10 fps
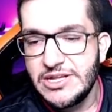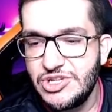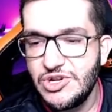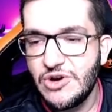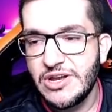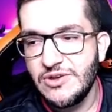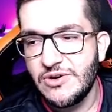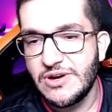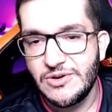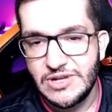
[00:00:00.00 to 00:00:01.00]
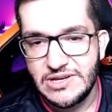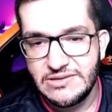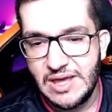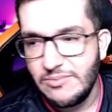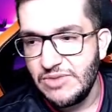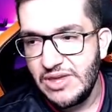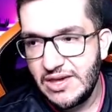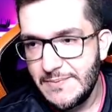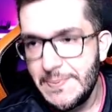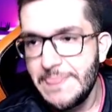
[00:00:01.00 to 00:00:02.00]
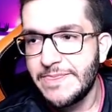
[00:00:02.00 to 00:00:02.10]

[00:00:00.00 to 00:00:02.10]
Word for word: de hora em hora rolando DME.